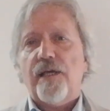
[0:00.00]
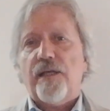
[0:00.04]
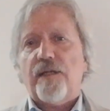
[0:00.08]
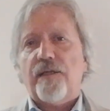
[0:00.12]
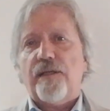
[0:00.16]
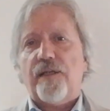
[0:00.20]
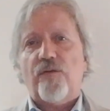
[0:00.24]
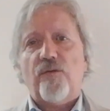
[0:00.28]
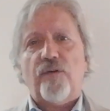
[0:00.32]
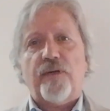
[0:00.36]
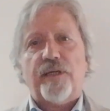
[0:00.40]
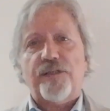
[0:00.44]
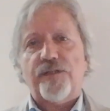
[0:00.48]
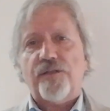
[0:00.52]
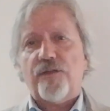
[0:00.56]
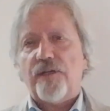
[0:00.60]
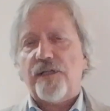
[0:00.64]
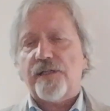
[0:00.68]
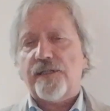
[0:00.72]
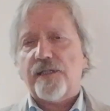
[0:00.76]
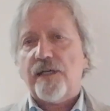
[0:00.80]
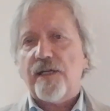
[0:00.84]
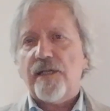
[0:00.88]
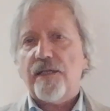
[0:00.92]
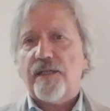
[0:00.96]
di
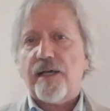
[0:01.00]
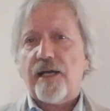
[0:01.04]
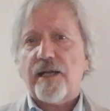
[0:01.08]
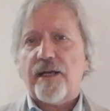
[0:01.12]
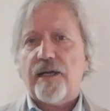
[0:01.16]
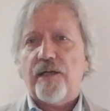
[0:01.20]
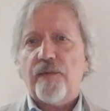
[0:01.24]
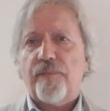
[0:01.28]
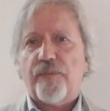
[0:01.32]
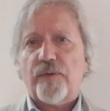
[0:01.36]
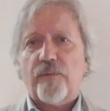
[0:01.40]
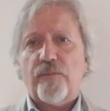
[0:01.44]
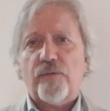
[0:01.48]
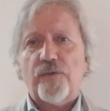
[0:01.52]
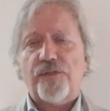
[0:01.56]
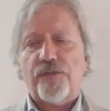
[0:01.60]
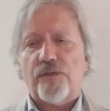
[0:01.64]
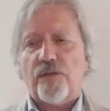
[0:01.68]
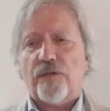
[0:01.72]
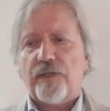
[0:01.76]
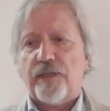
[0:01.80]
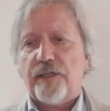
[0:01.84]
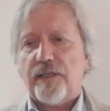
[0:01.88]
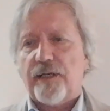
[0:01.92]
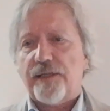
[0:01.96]
educazione sanitaria, di
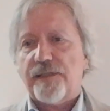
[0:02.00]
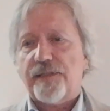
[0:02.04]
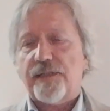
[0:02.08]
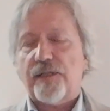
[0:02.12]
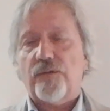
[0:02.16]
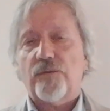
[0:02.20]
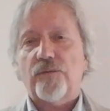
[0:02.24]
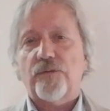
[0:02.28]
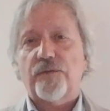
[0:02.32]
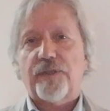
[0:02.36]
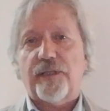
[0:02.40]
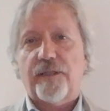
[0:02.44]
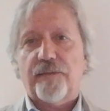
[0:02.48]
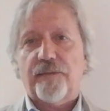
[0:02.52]
promozione della salute.